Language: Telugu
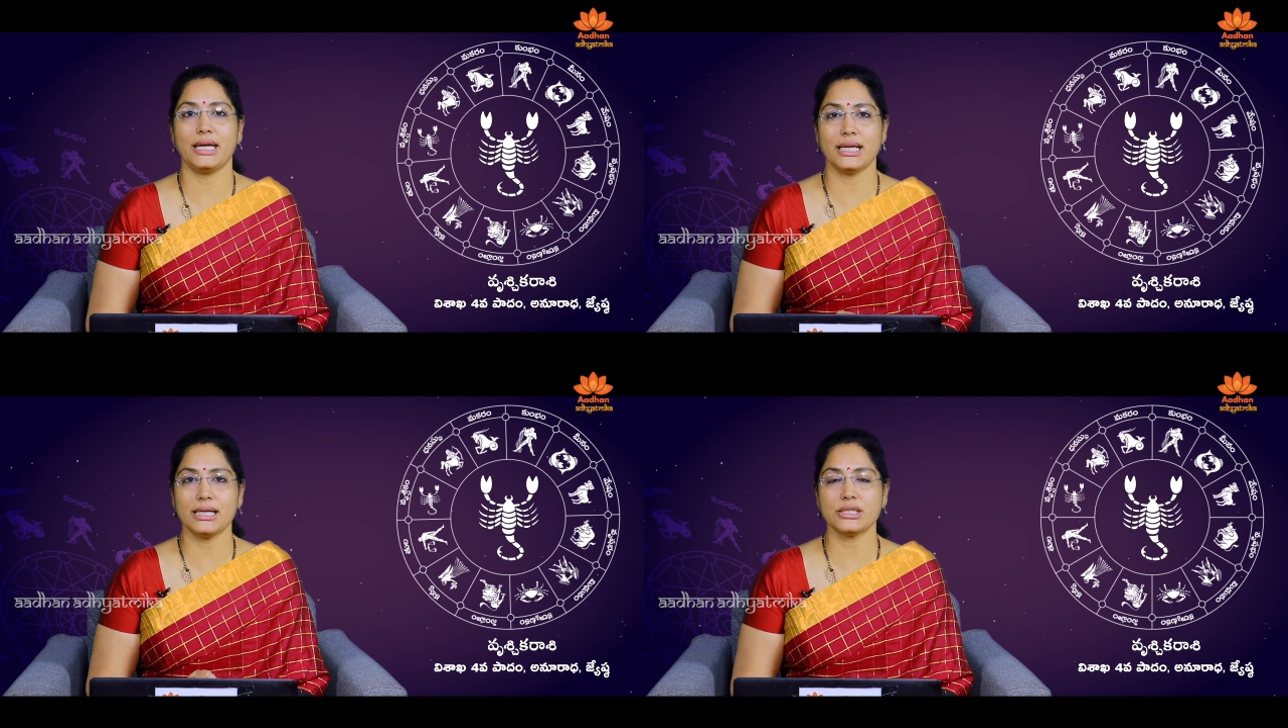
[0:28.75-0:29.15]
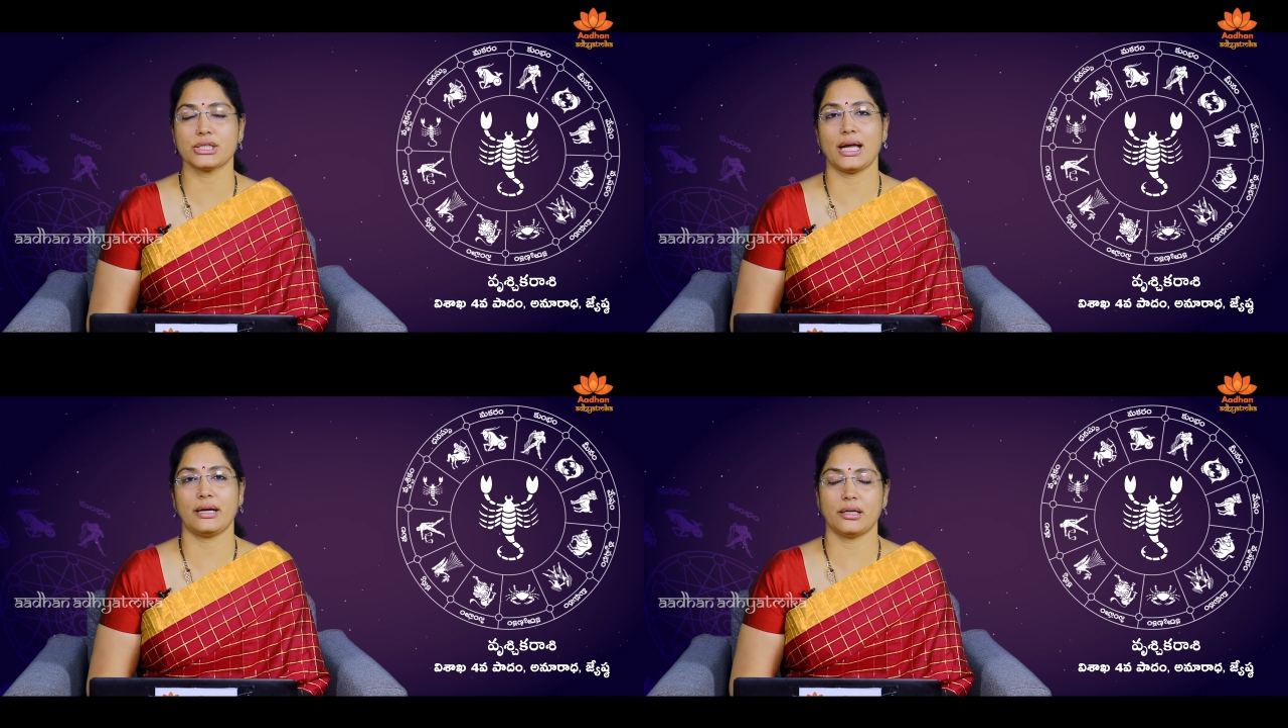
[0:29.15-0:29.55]
ఇంగ్లీష్
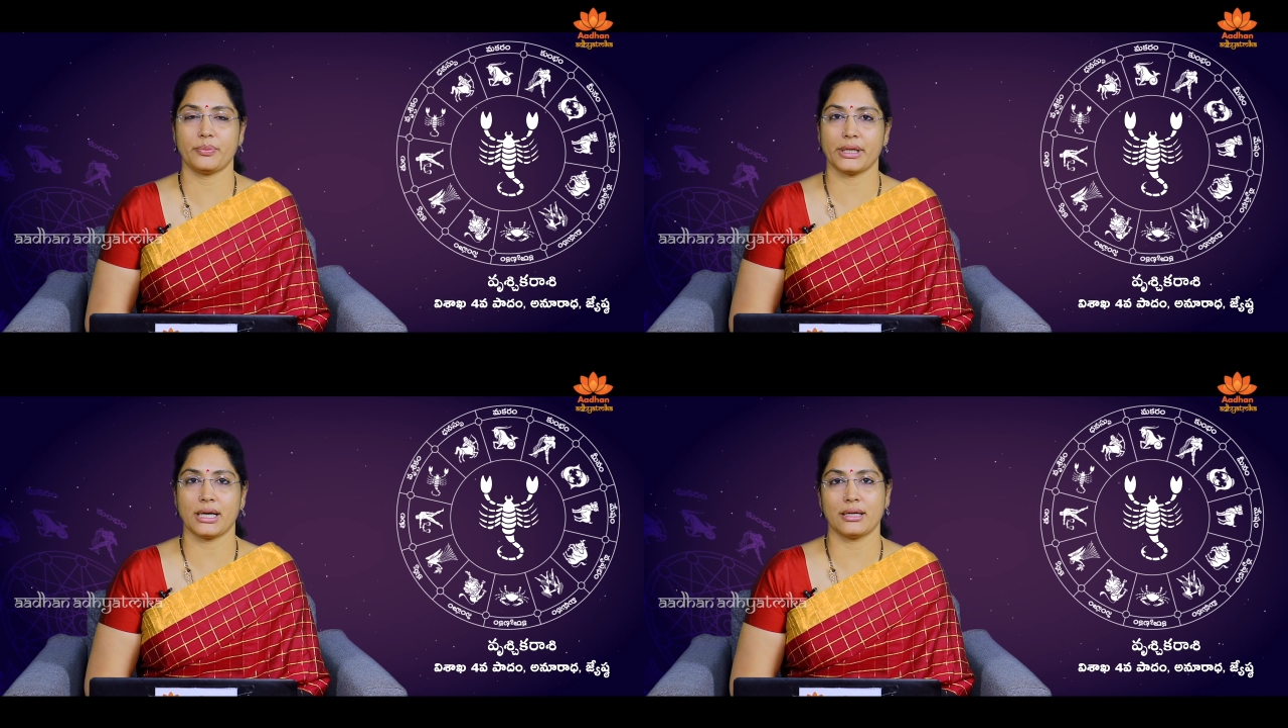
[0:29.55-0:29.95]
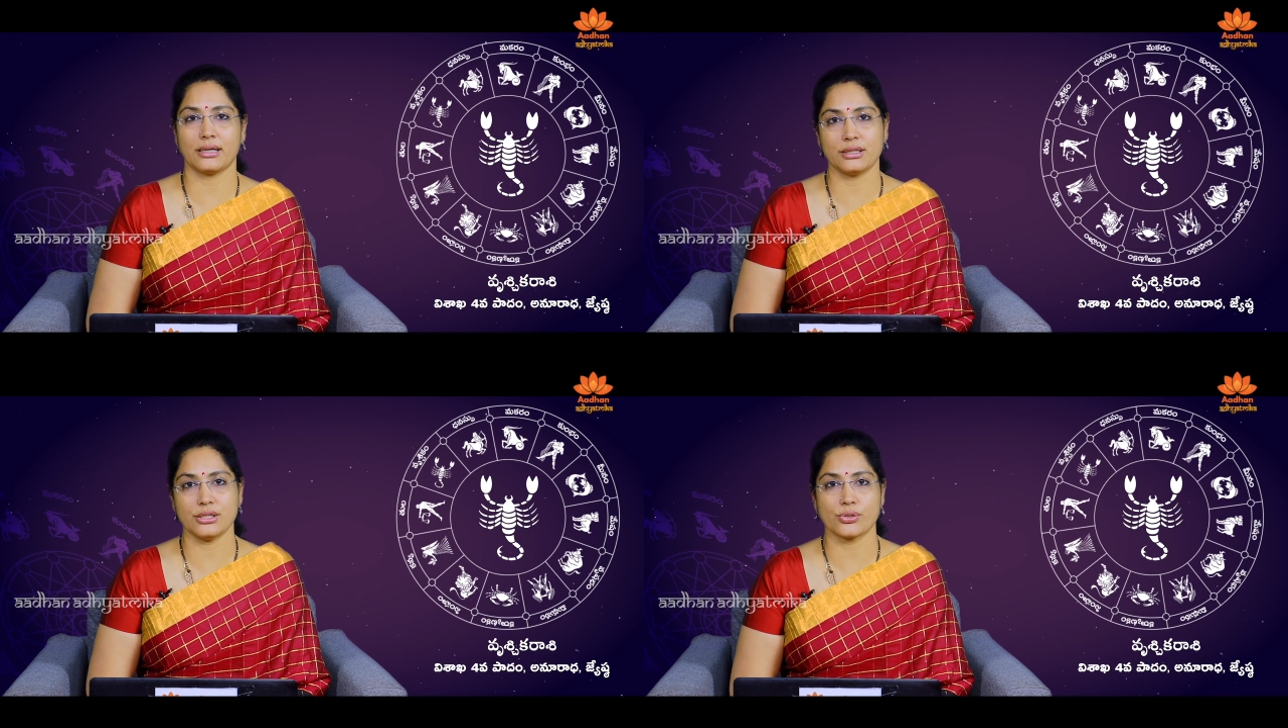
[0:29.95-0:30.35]
క్యాలెండర్
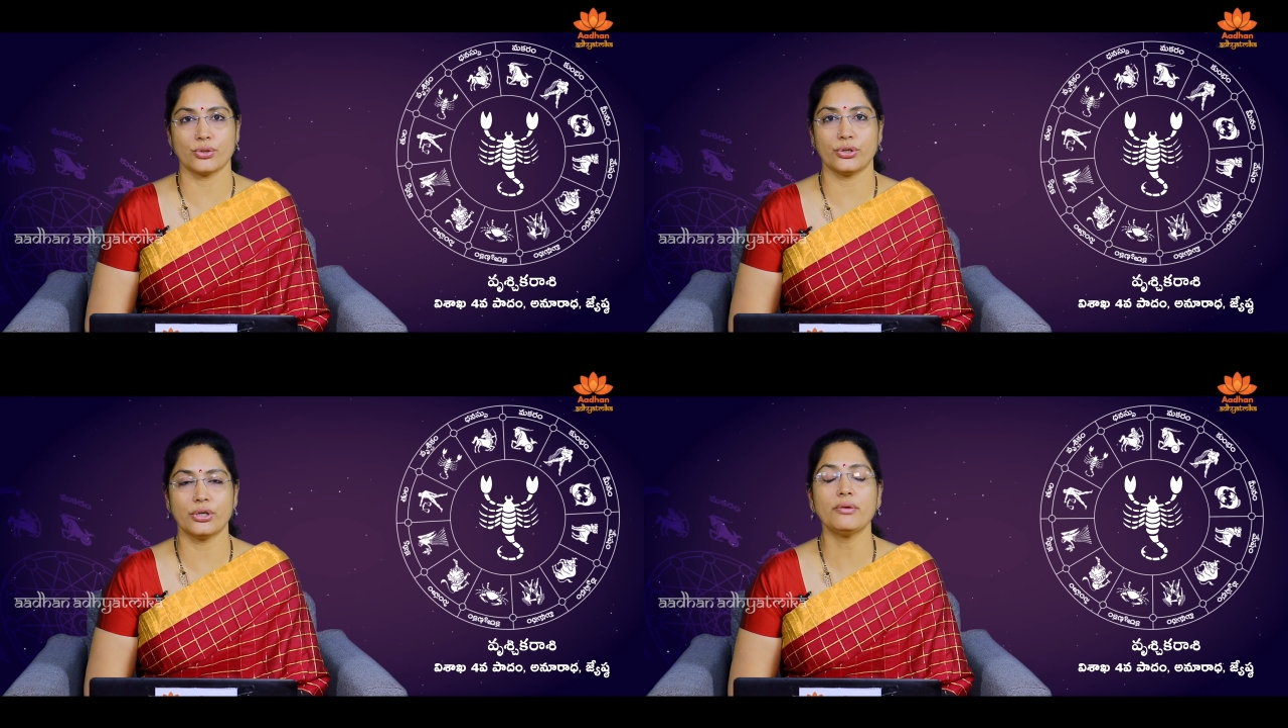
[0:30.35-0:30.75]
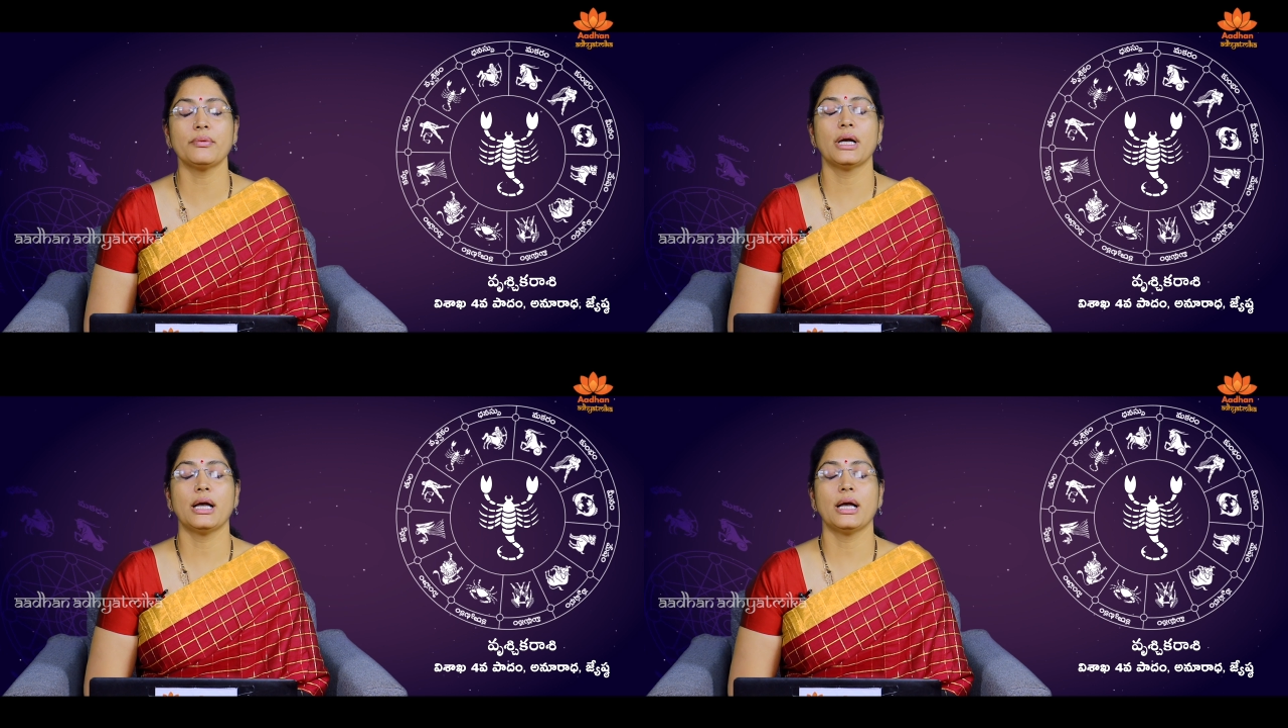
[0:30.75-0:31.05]
ప్రకారంగా తీసుకుంటున్నాం